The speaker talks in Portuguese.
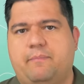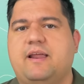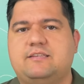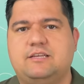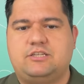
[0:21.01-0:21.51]

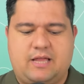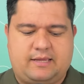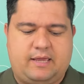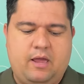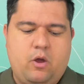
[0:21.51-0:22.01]
Para isso a gente está
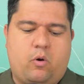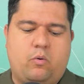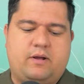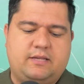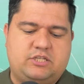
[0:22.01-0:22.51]
aqui
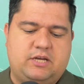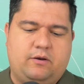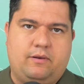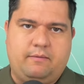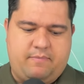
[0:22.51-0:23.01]
com o
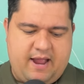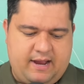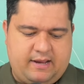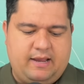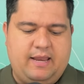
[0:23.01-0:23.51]
Cristiano
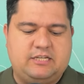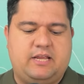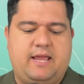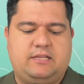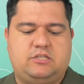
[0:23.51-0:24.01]
Limberger, ele é
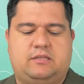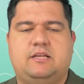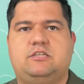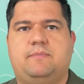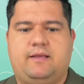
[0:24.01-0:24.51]
gerente de
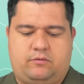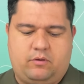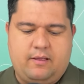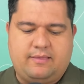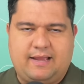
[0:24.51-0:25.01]

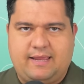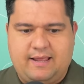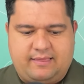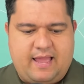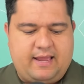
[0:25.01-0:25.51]
atendimento da
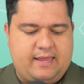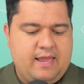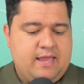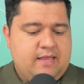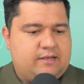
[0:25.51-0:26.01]
Kinetec.
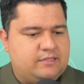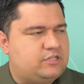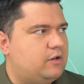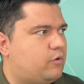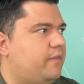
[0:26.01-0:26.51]

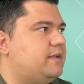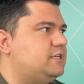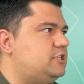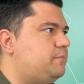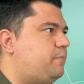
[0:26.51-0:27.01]
Cristiano, quando a
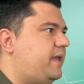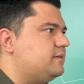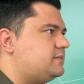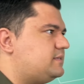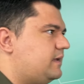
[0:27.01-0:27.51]
gente
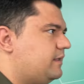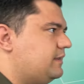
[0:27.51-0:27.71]
pensa